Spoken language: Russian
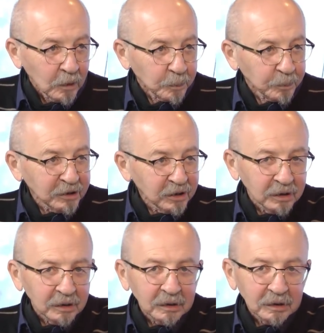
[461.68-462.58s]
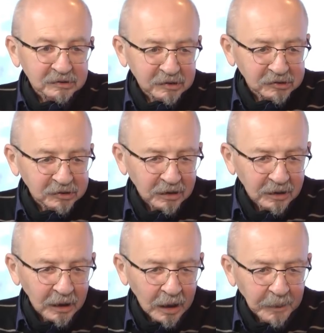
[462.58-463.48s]
Мы слышали
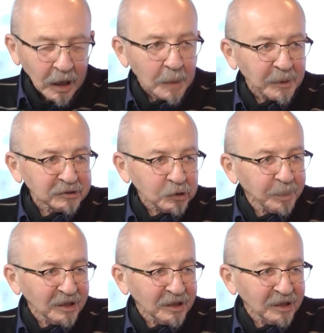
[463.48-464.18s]
о, о большом yeah.